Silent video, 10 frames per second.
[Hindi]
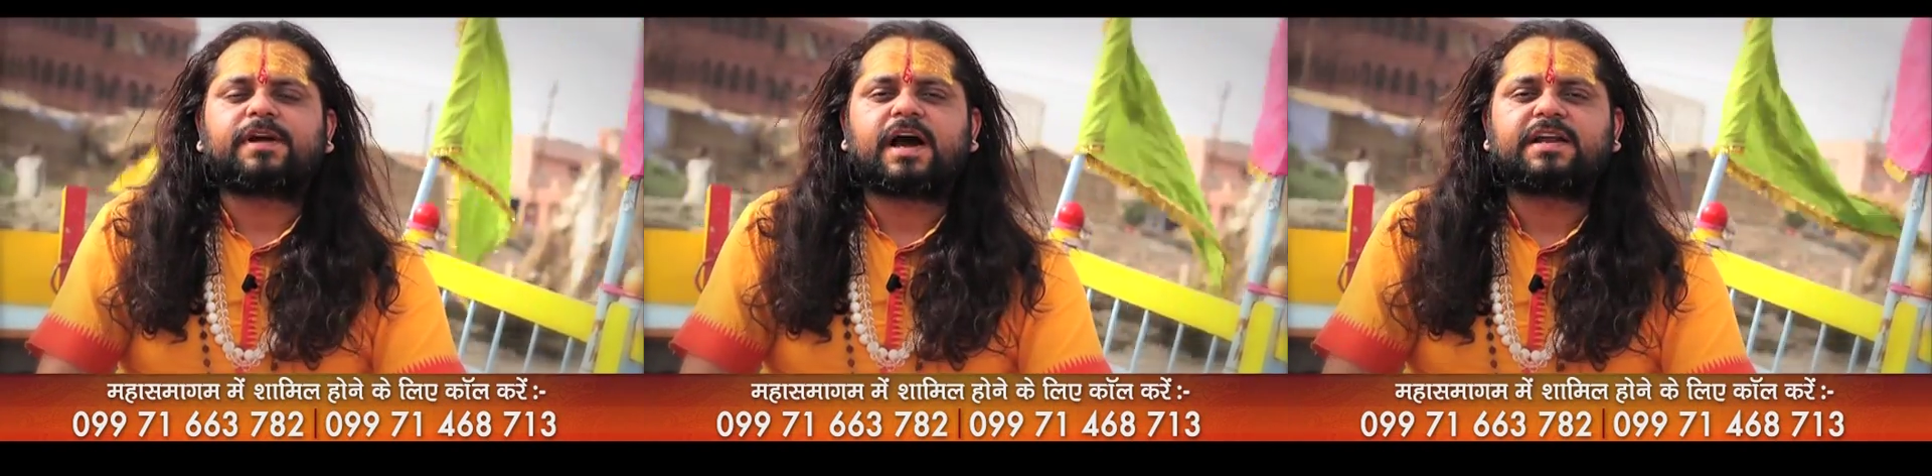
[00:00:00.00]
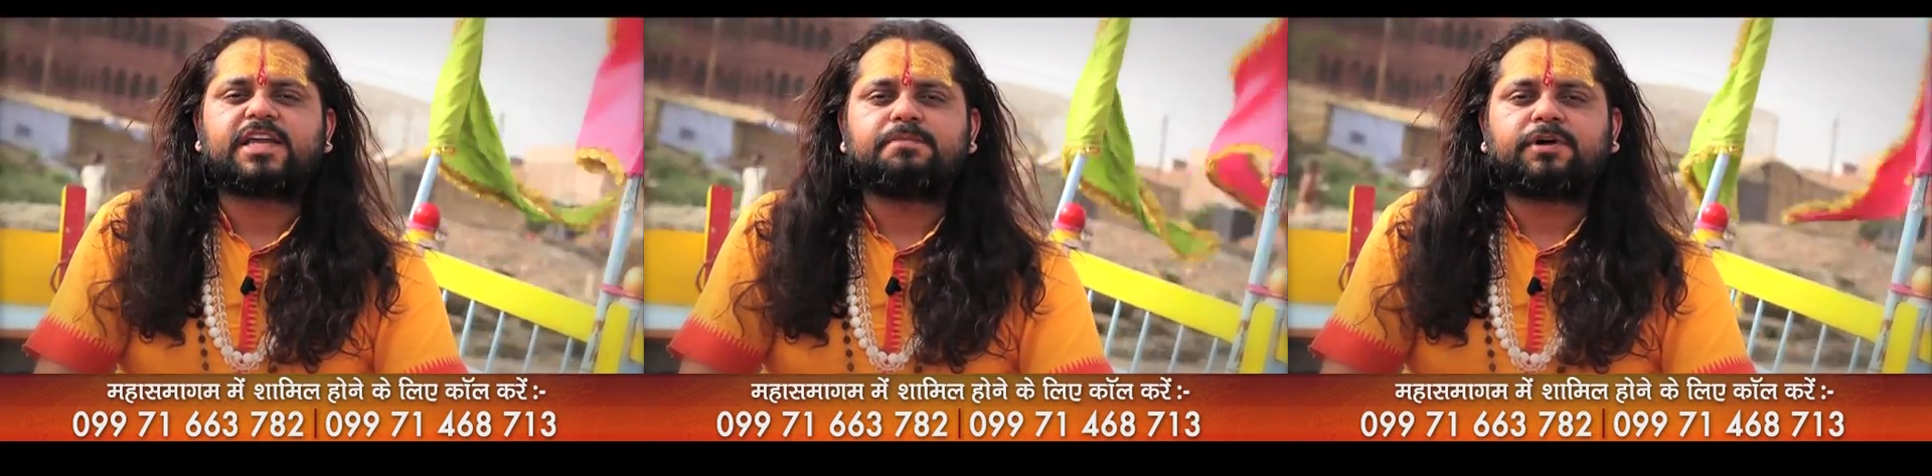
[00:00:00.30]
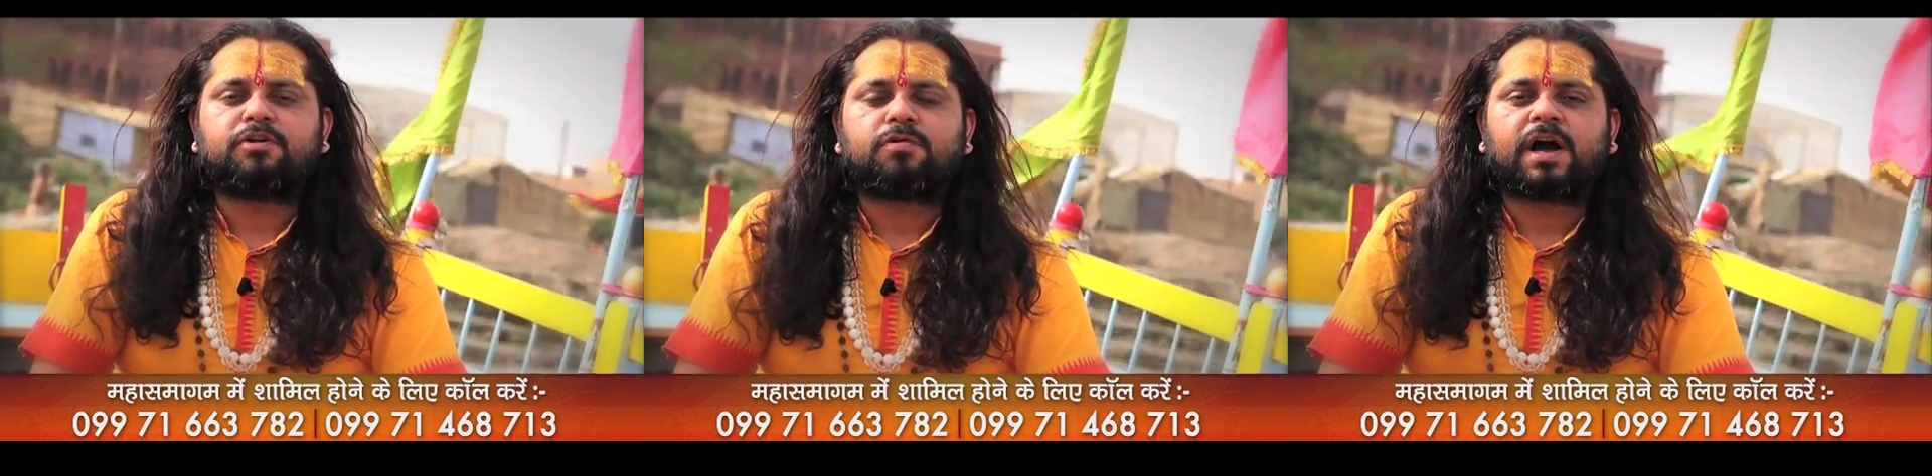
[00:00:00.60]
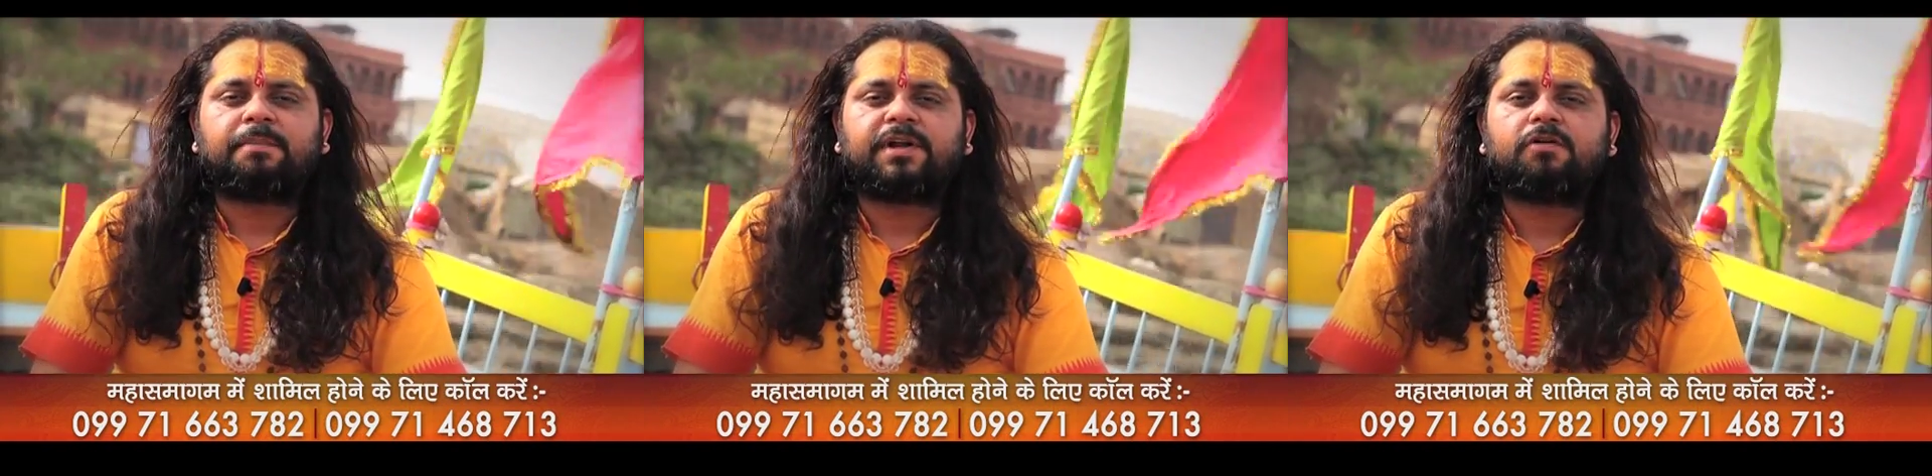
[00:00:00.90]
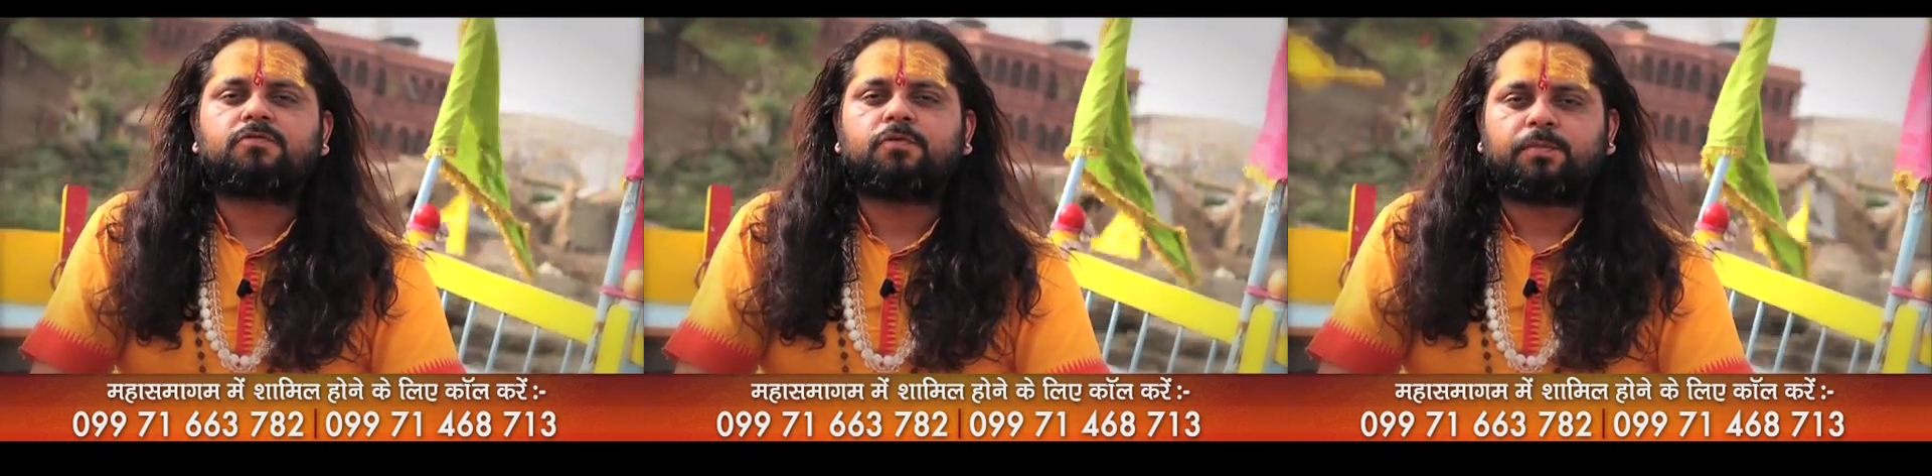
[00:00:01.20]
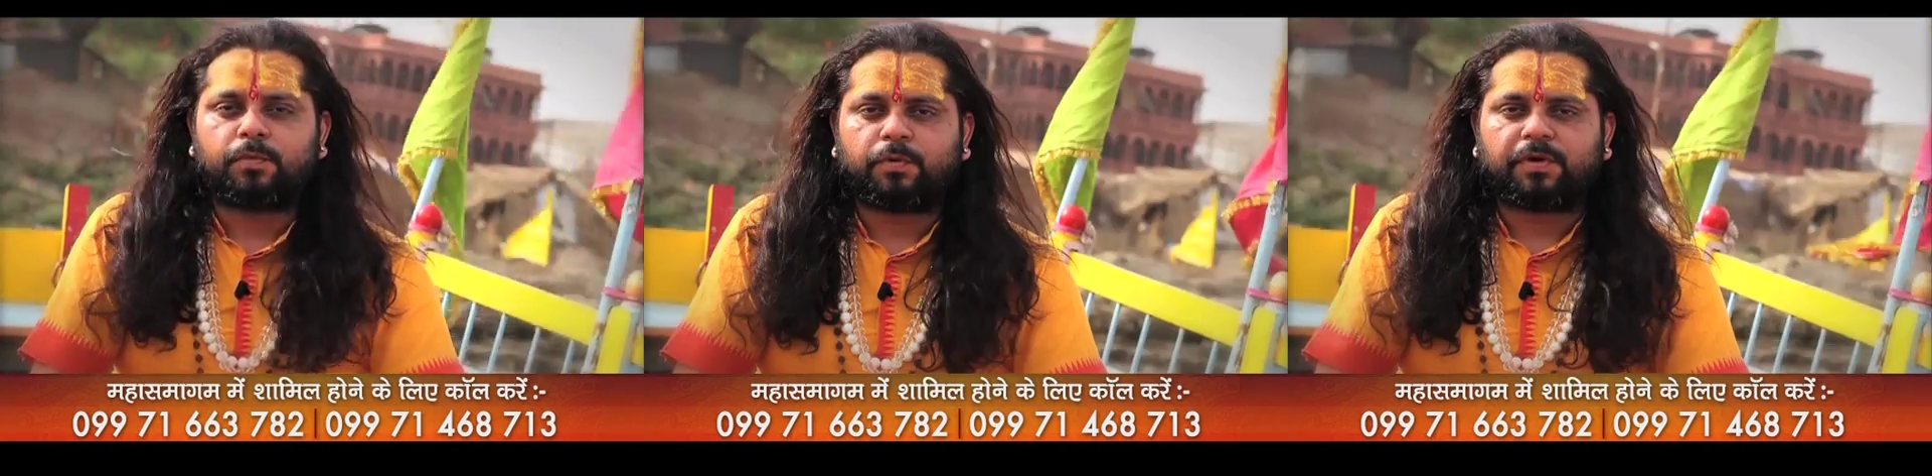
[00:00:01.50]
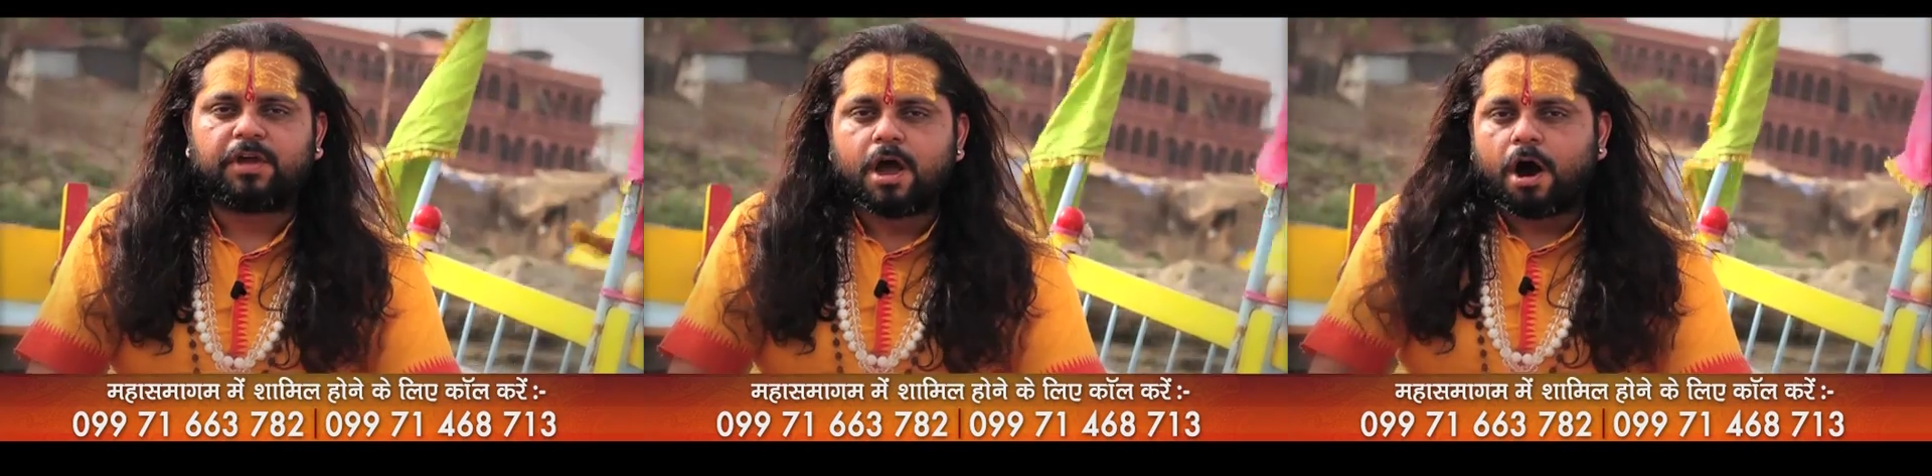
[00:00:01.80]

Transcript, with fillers: प्रकार की मनोकामनाओं को पूर्ण